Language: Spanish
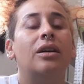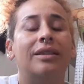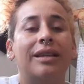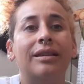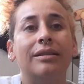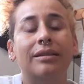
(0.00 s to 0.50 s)

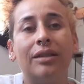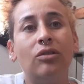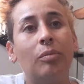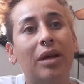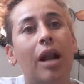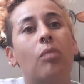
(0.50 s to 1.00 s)

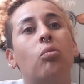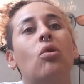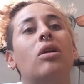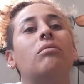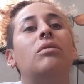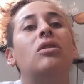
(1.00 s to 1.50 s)
tanto para el
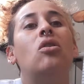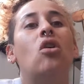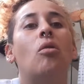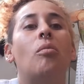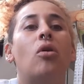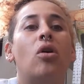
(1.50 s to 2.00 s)
pueblo
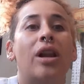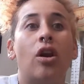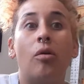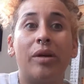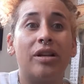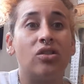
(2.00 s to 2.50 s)
como en
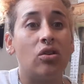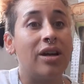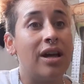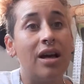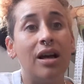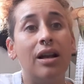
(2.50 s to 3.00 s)
lo
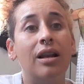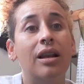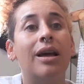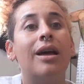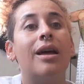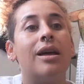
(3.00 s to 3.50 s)

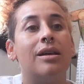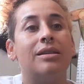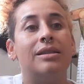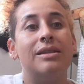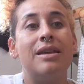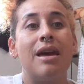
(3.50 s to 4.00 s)
personal.
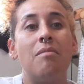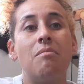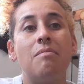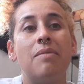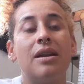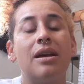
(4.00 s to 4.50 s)

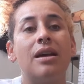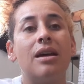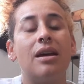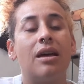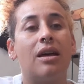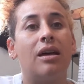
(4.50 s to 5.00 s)

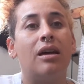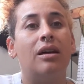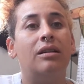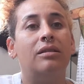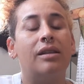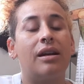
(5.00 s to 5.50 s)
Siempre
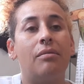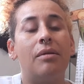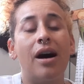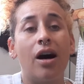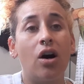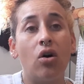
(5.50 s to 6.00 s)
eh,
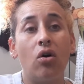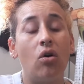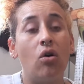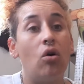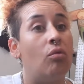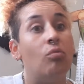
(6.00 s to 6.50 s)

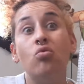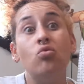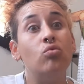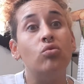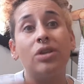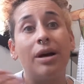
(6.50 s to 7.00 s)
trabajo o
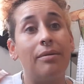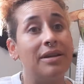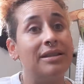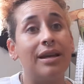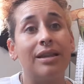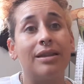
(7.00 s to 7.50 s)
muchas
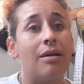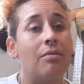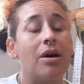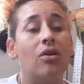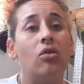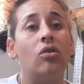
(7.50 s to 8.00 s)
veces
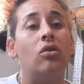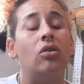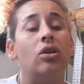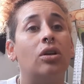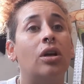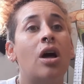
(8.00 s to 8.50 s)
trabajo
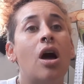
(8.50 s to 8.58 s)
con